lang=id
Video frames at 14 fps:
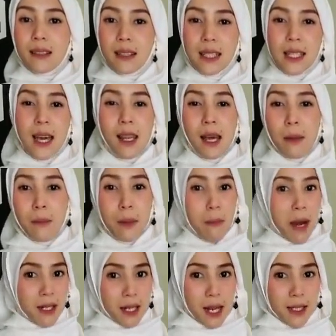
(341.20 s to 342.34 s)
Dialah
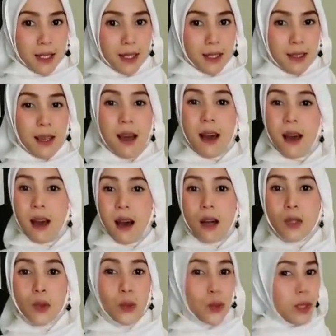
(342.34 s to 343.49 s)
pemangkas.
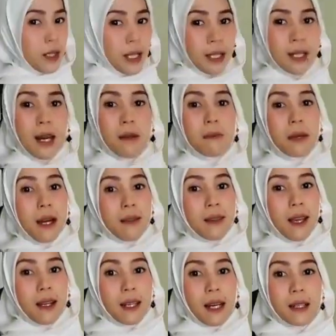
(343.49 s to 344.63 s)
Aku tidak
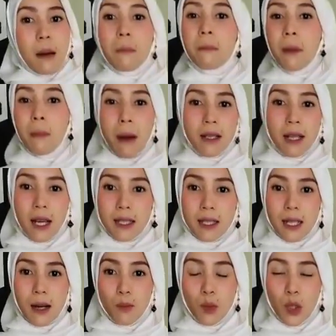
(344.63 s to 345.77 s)
mengatakan
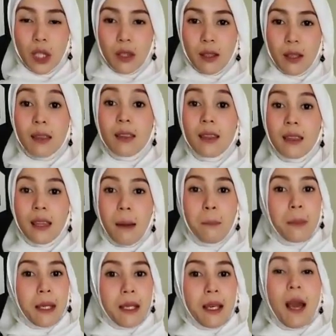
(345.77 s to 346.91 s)
pemangkas rambut,
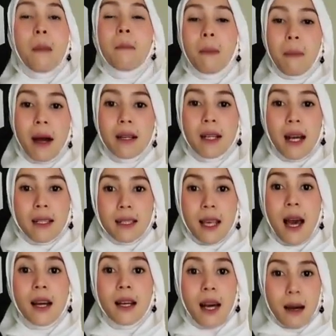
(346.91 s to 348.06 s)
tetapi pemangkas
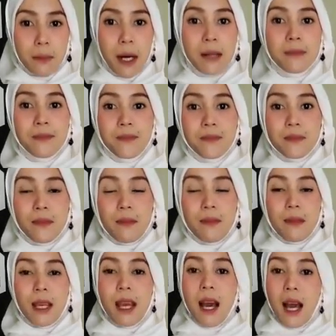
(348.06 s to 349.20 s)
agama.
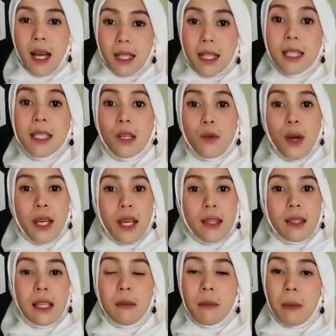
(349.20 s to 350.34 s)
Hadis
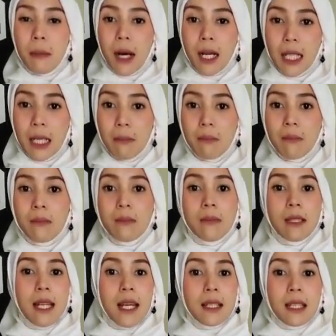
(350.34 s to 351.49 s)
riwayat Imam Hakim
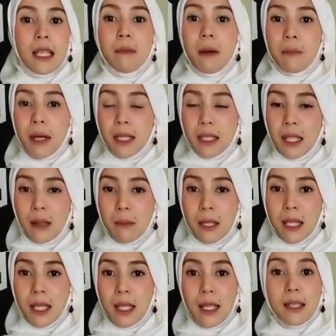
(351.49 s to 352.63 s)
dan Imam
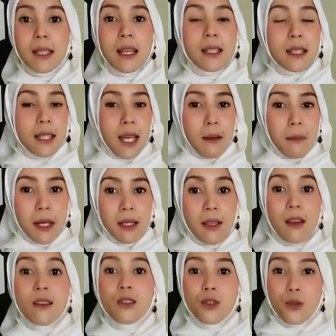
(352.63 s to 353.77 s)
At-Tirmidzi dan sahabat
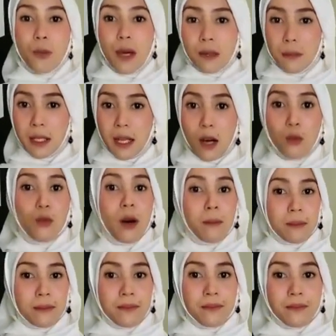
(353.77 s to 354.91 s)
Zubair bin
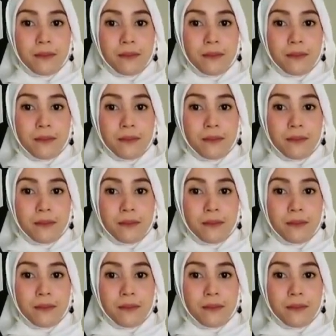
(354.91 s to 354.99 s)
Awam.